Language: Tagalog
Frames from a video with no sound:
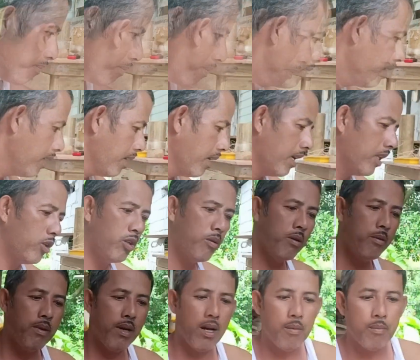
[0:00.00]
Ito
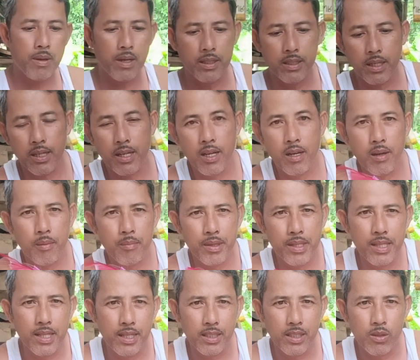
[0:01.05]
naman mga kabrader ang gagamit
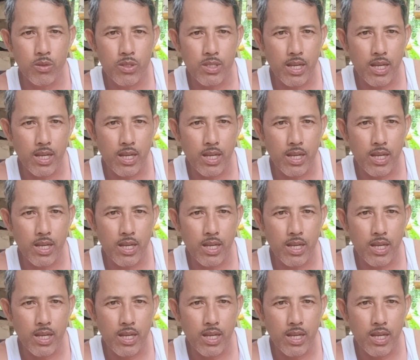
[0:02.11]
natin sa